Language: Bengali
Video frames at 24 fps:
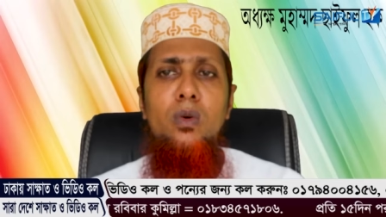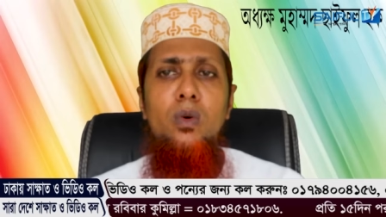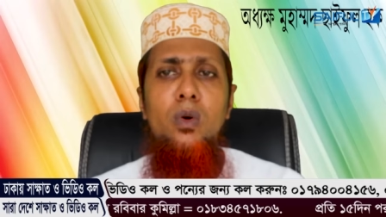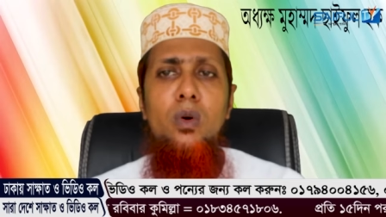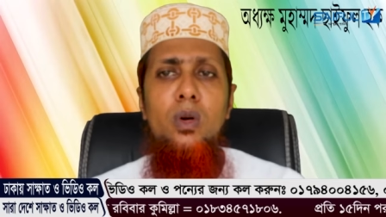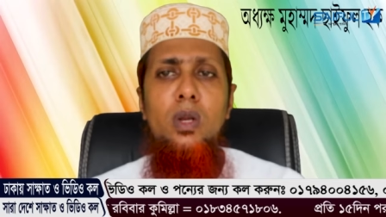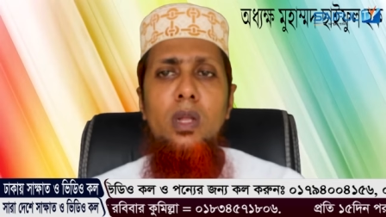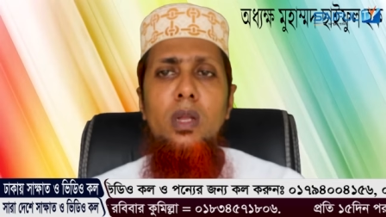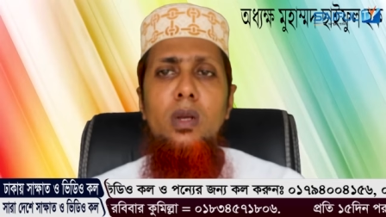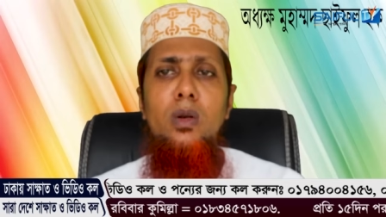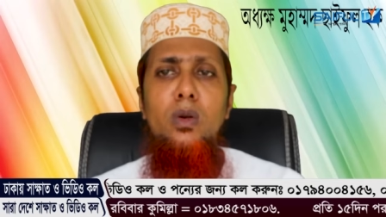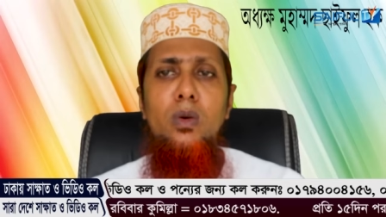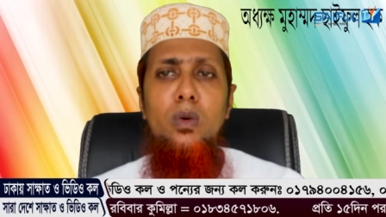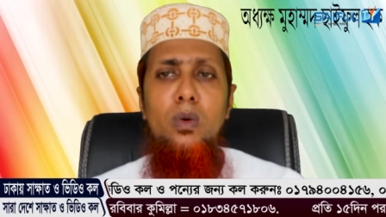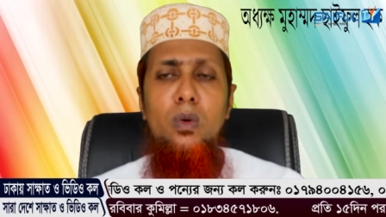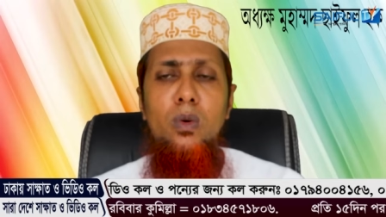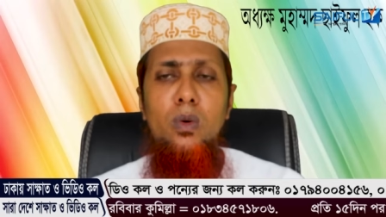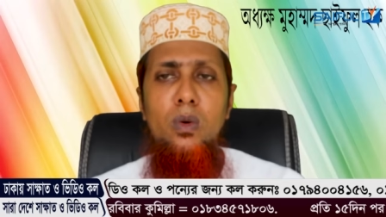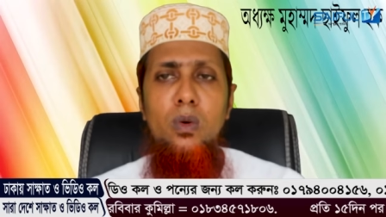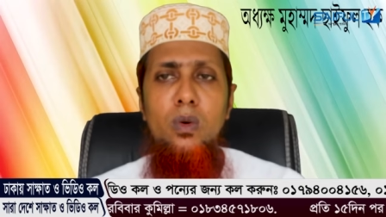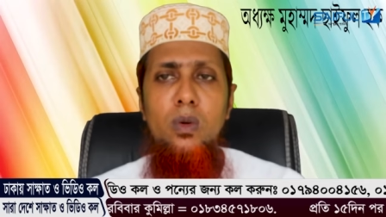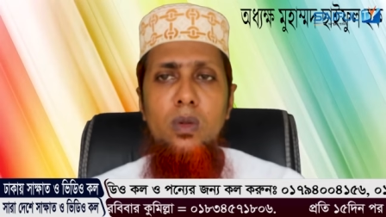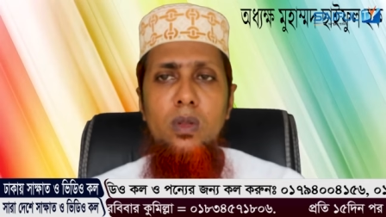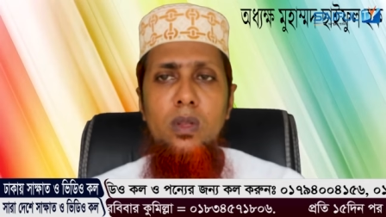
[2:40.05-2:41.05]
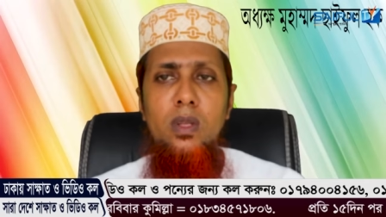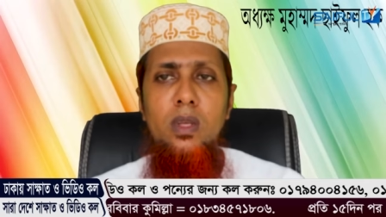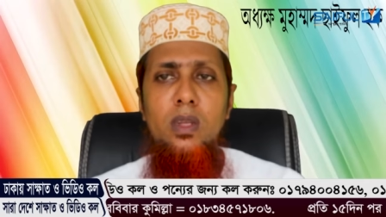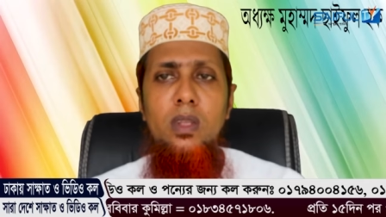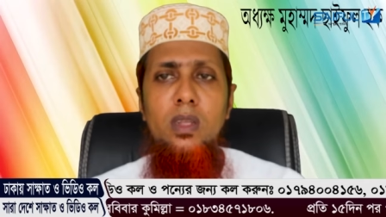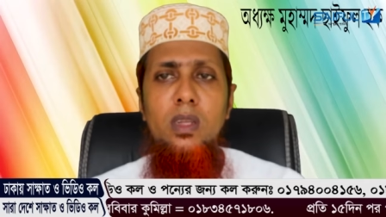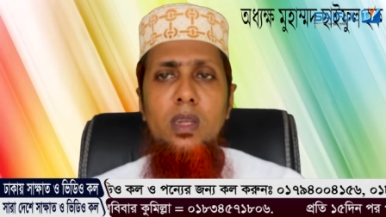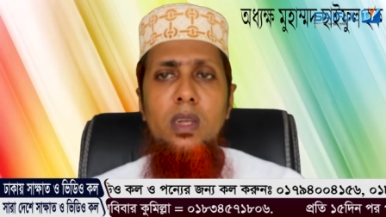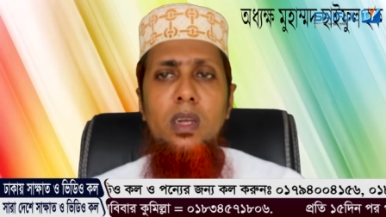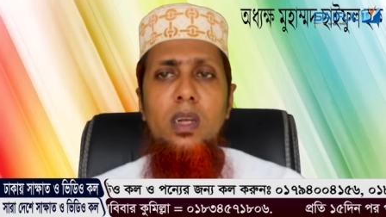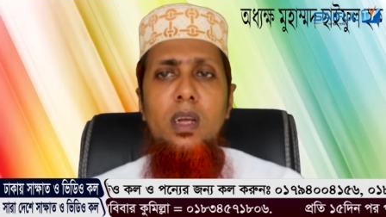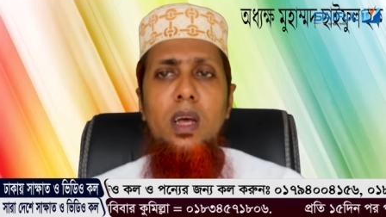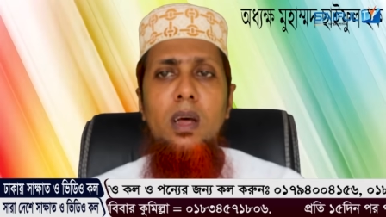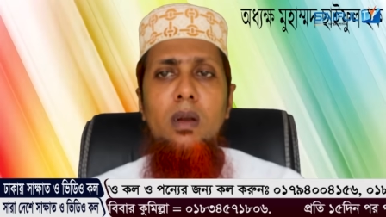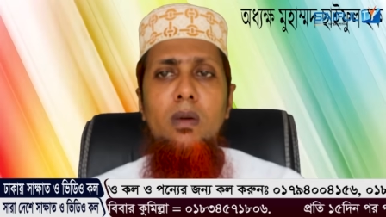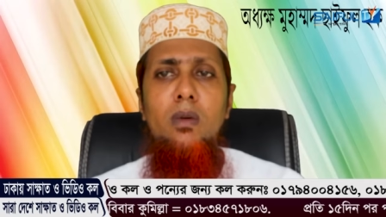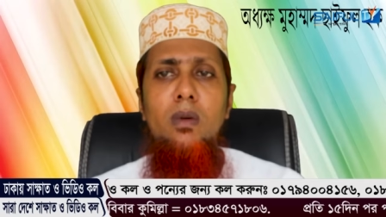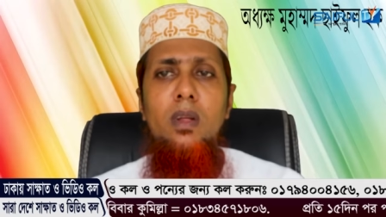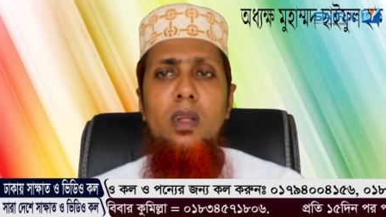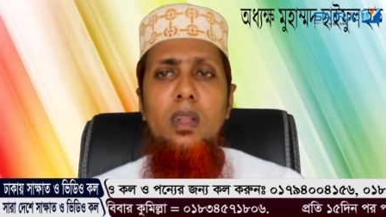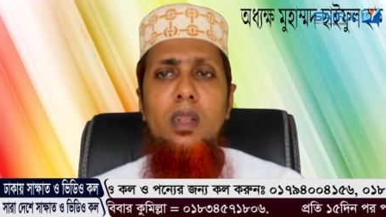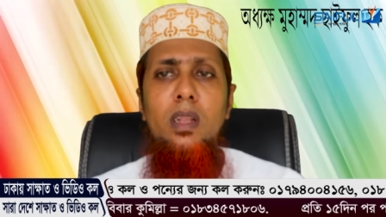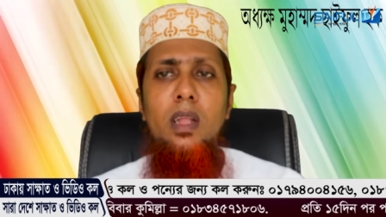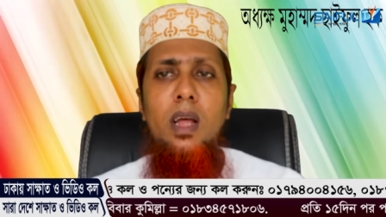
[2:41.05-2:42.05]
কঠিন রোগ রয়েছে যে
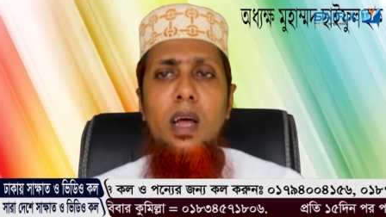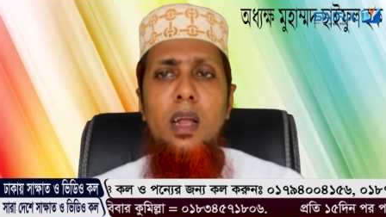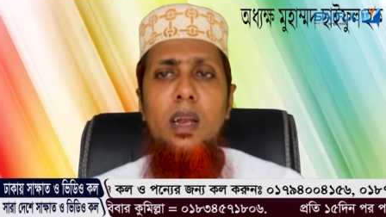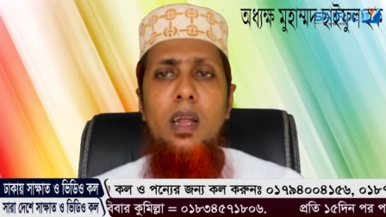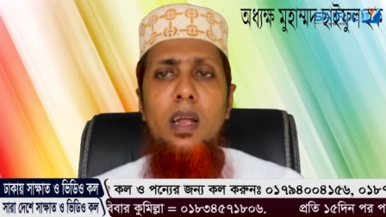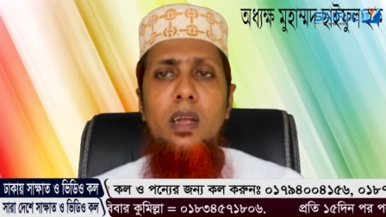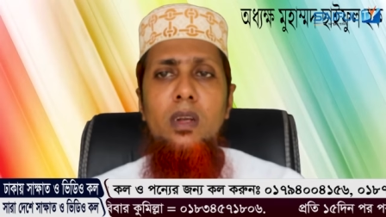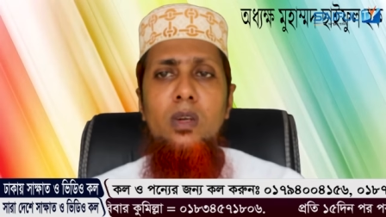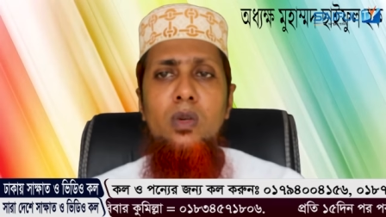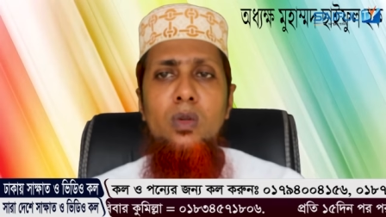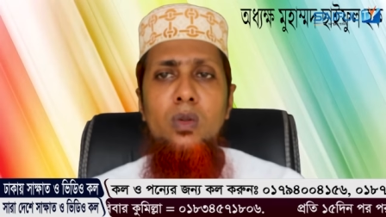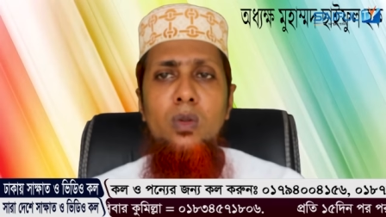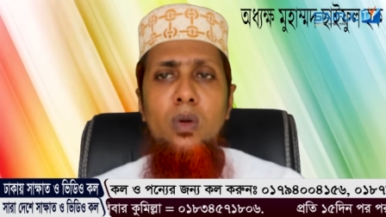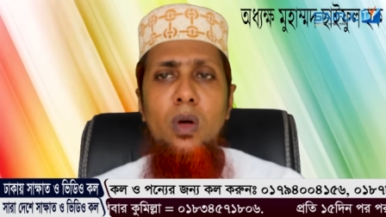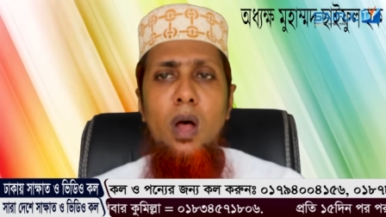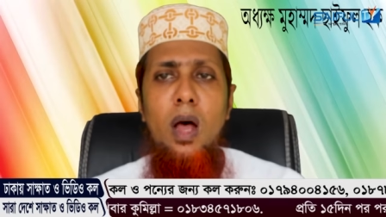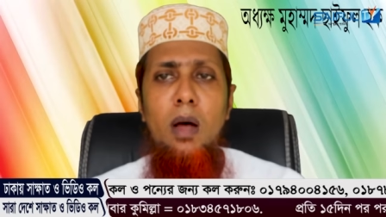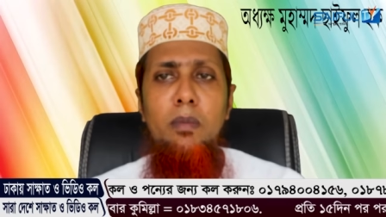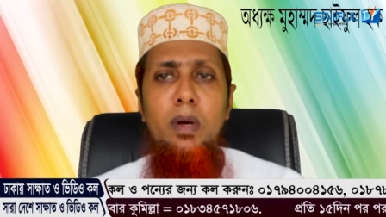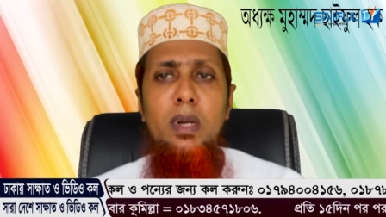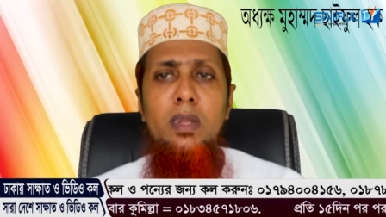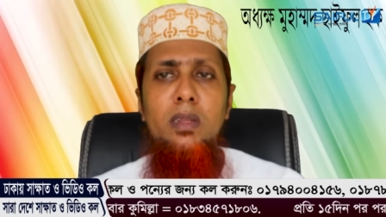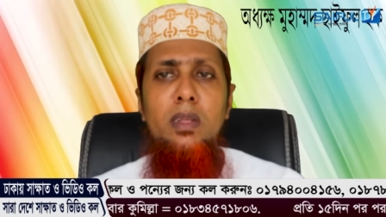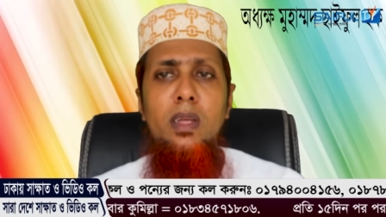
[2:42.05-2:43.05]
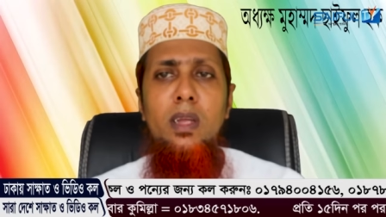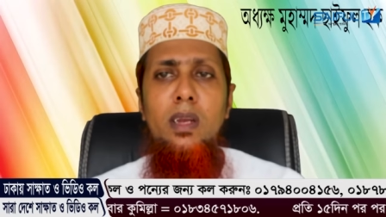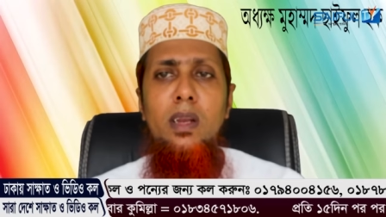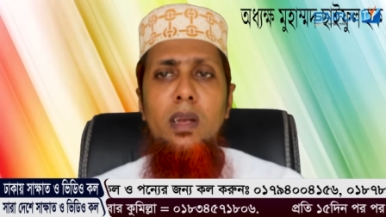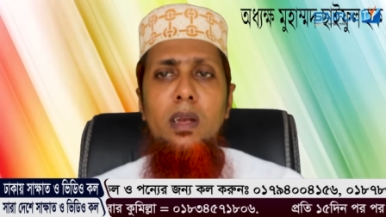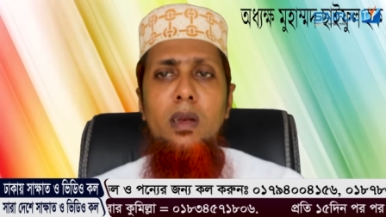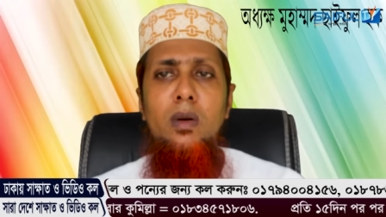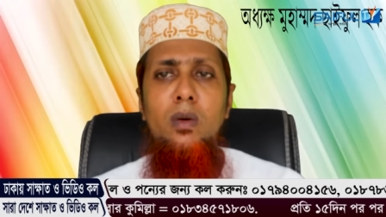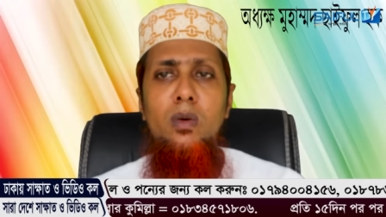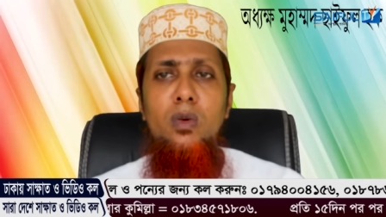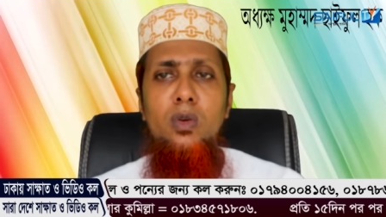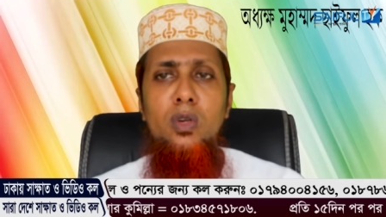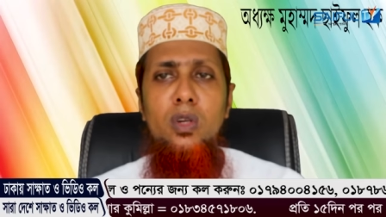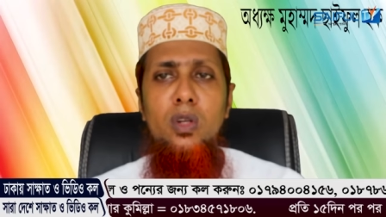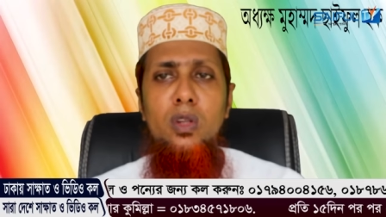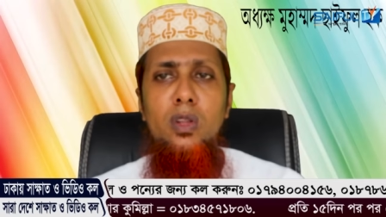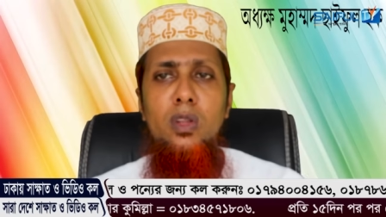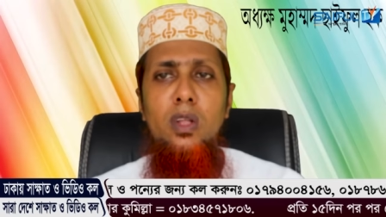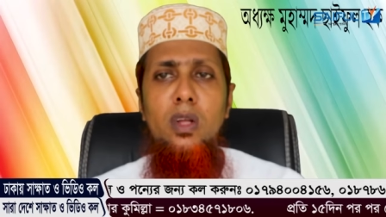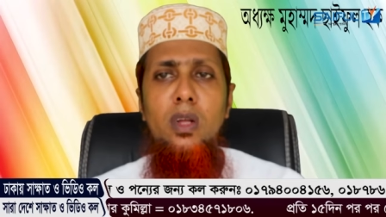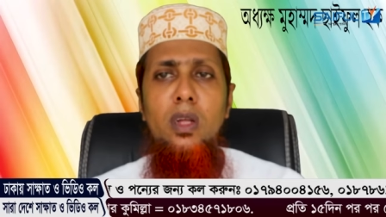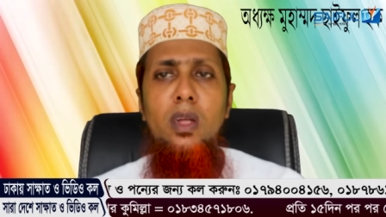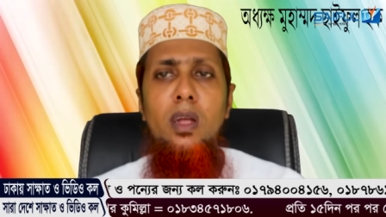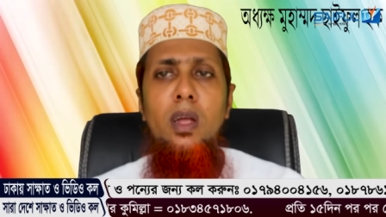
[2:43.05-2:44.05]
কারণে তারা শুধু আমার চ্যানেলের ঔষধ
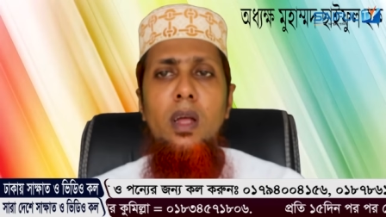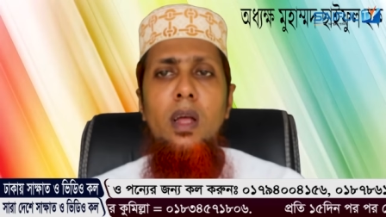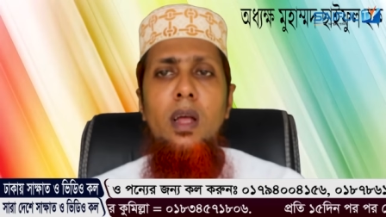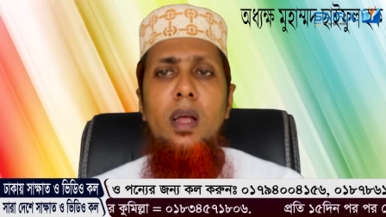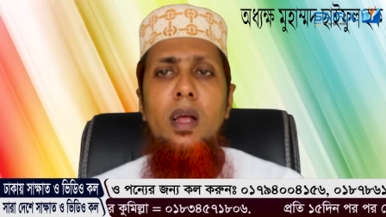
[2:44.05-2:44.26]
নয়